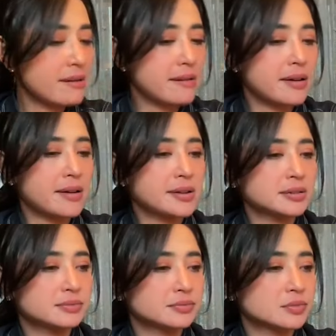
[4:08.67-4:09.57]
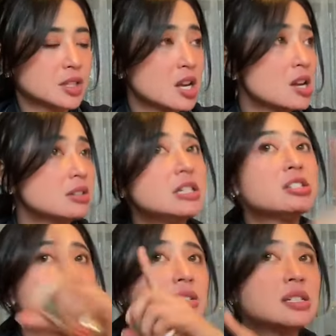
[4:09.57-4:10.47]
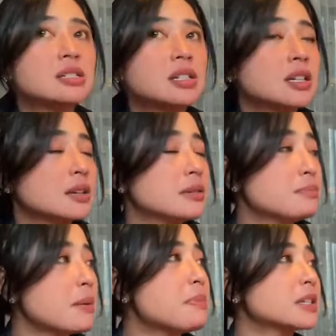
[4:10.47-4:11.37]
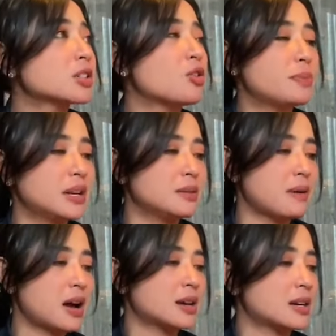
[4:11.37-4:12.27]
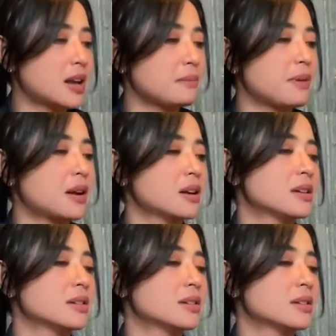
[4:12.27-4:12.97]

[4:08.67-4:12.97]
uh, dessert di sini bebas kau pilih makanan apa